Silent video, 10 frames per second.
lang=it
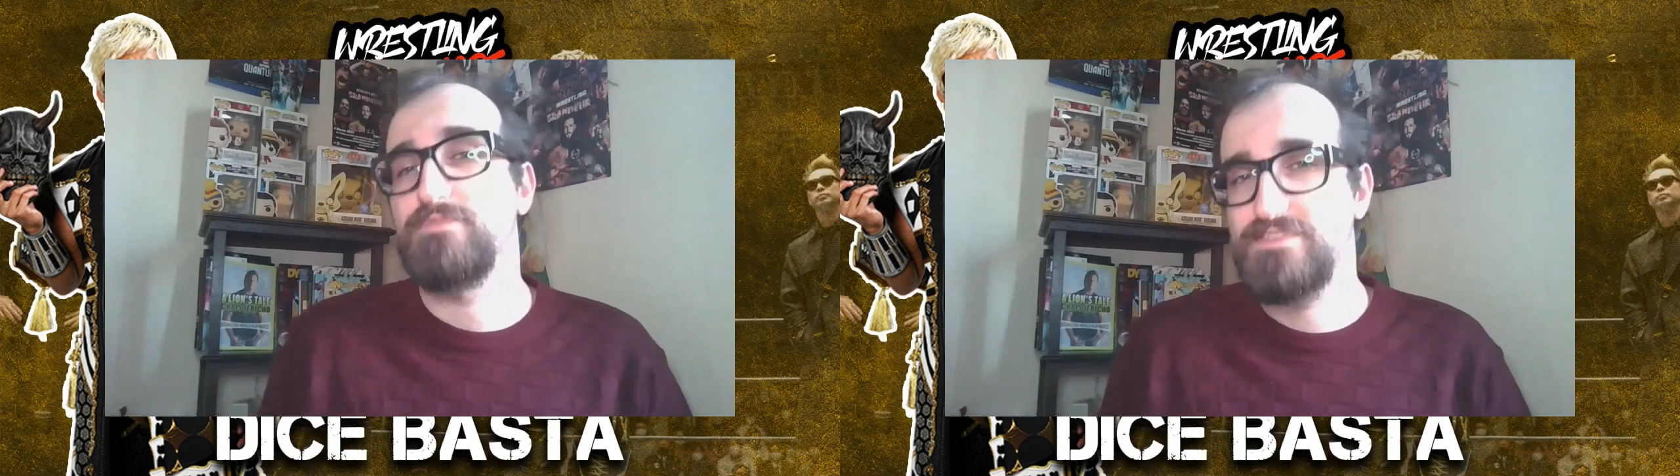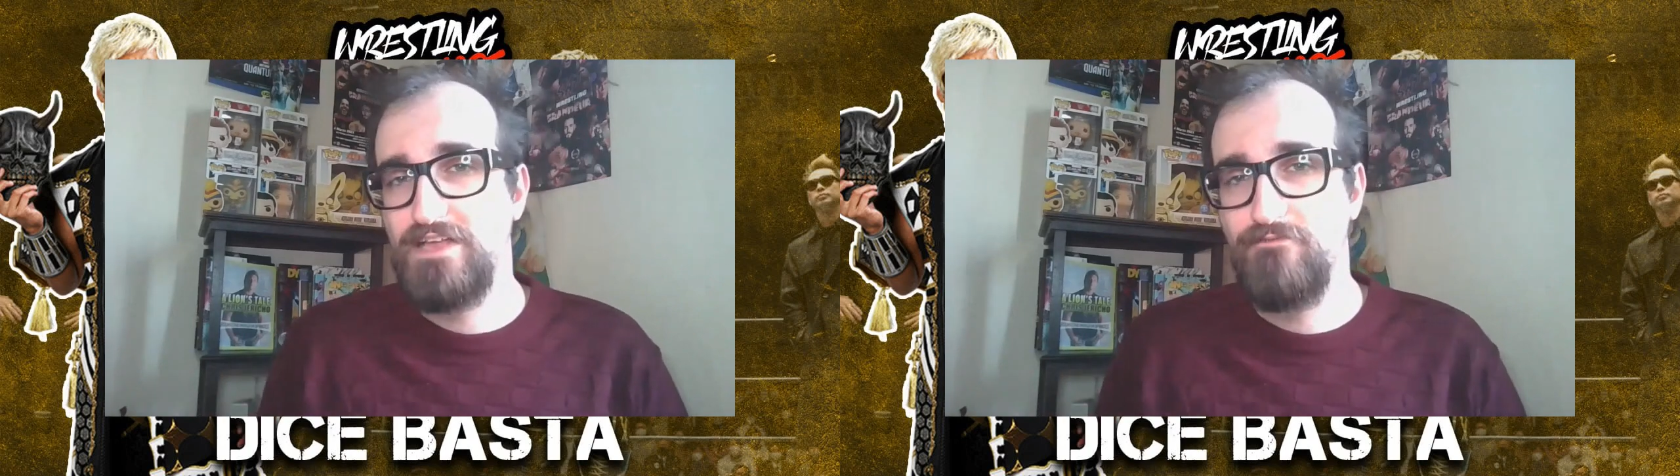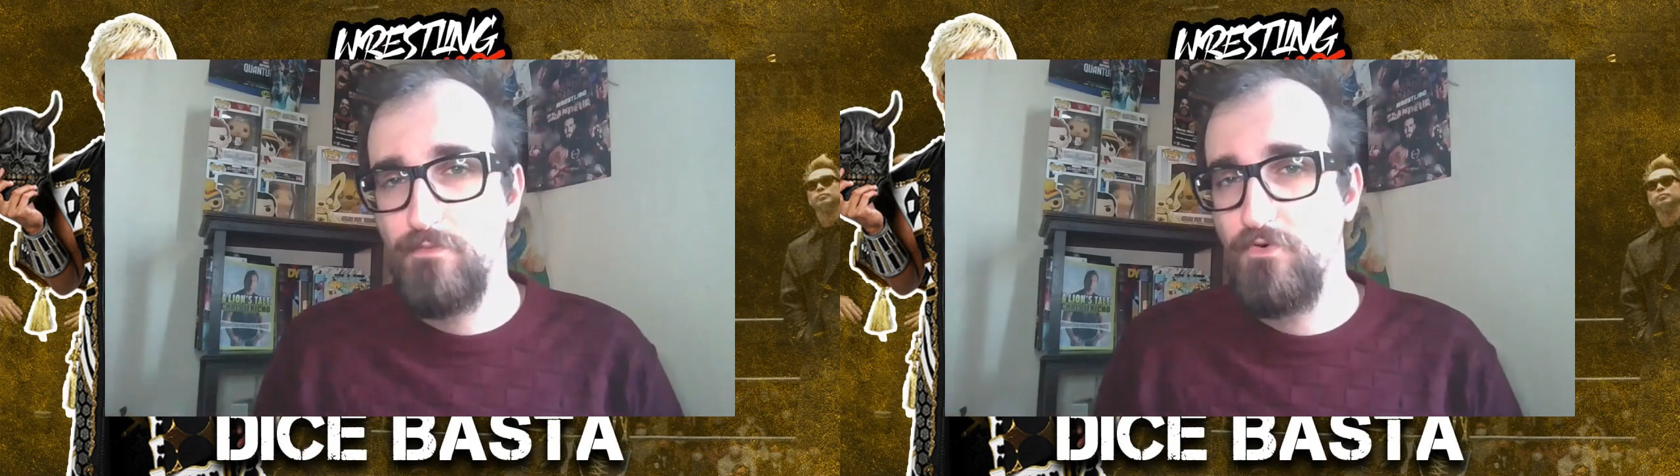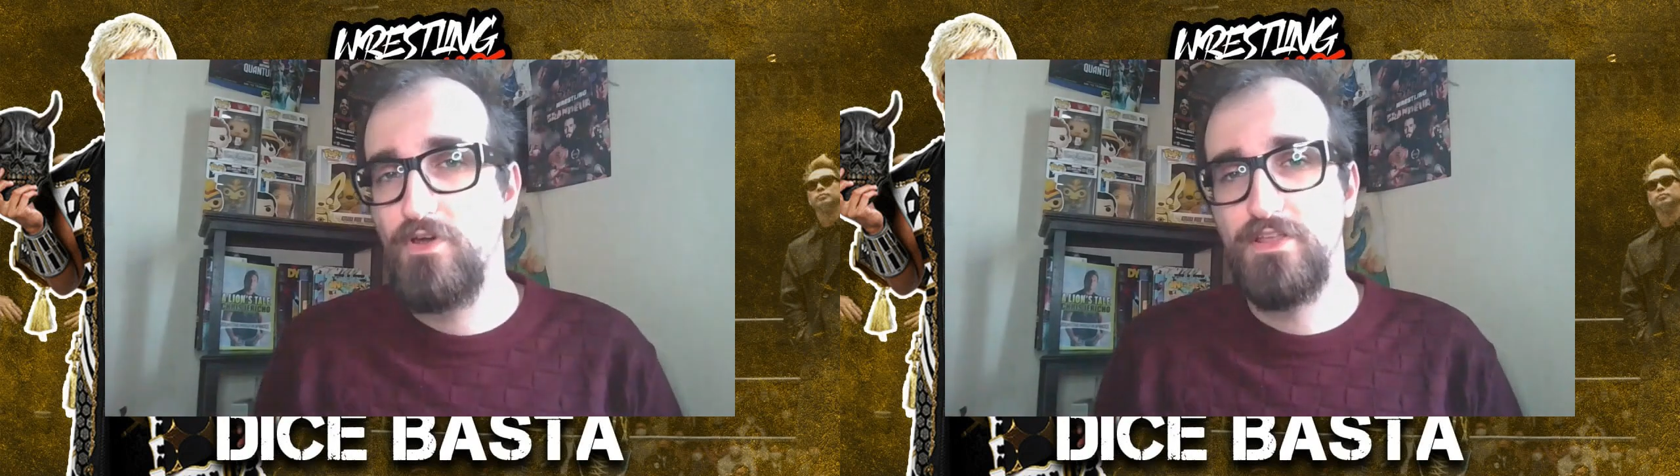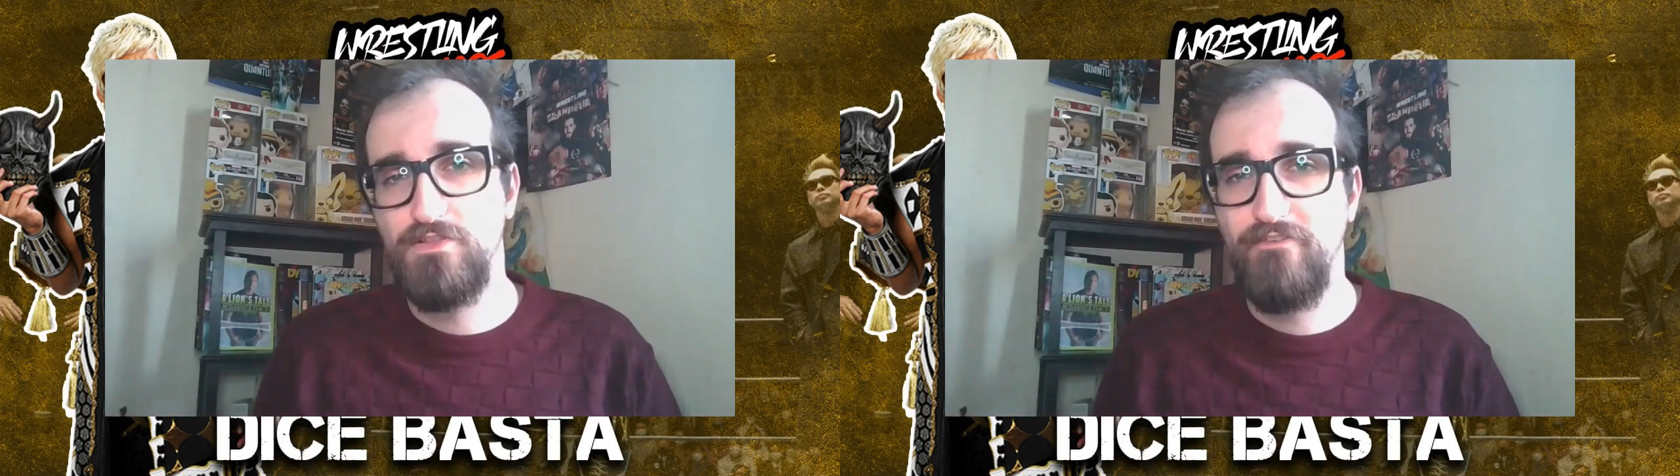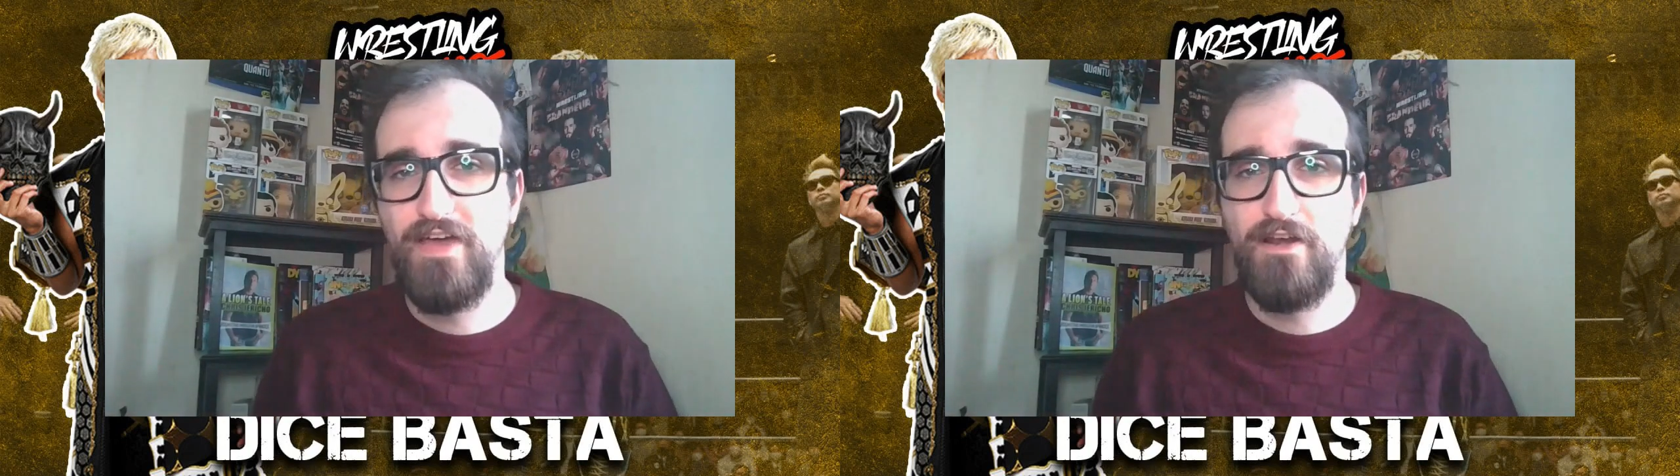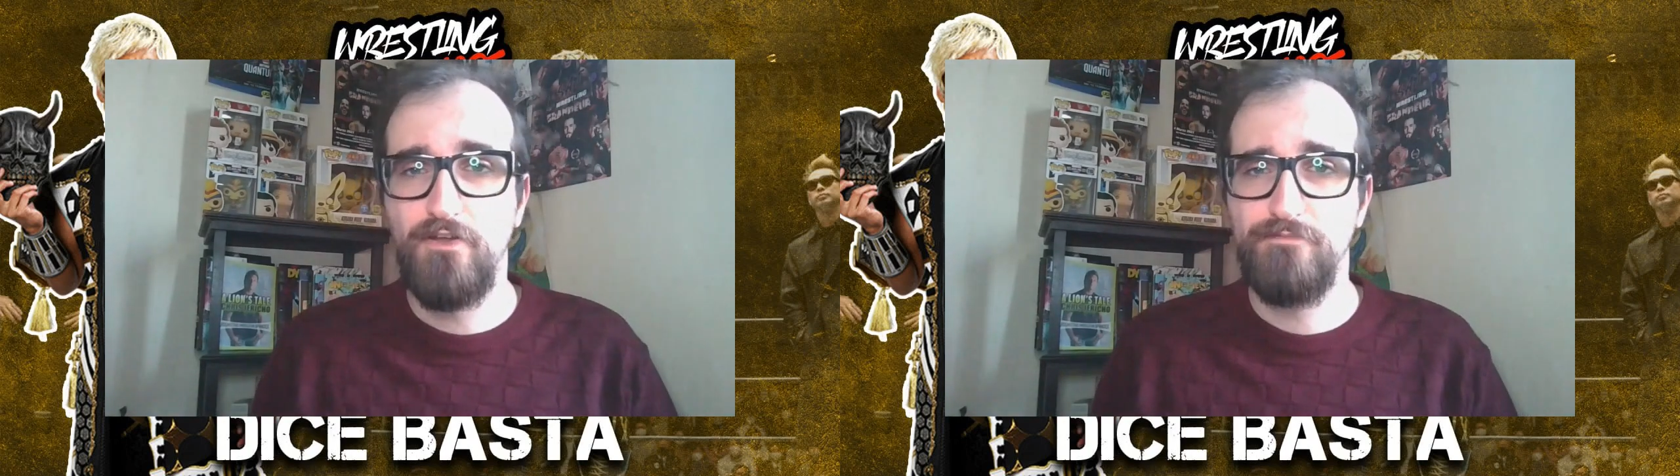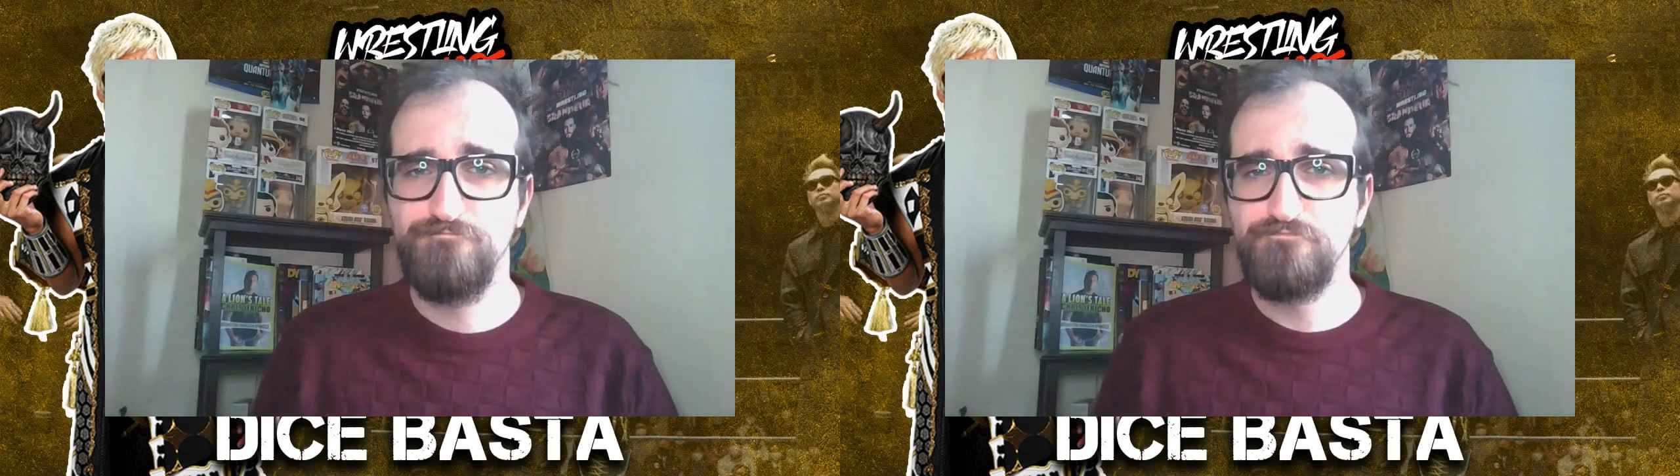salvo poi
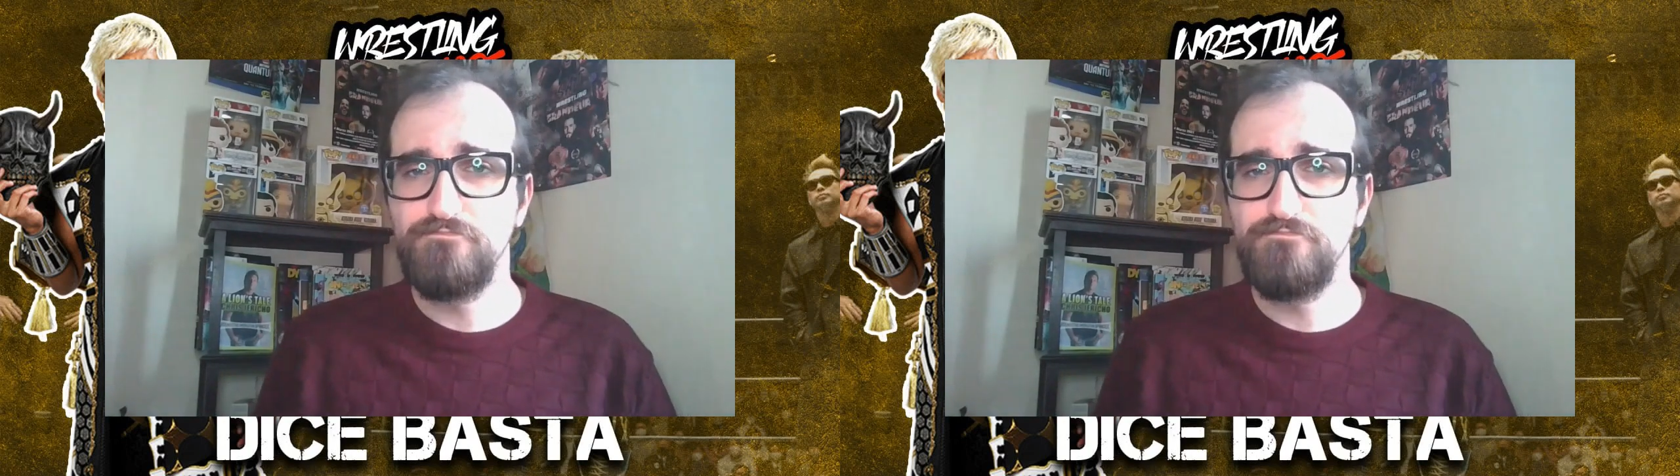doverlo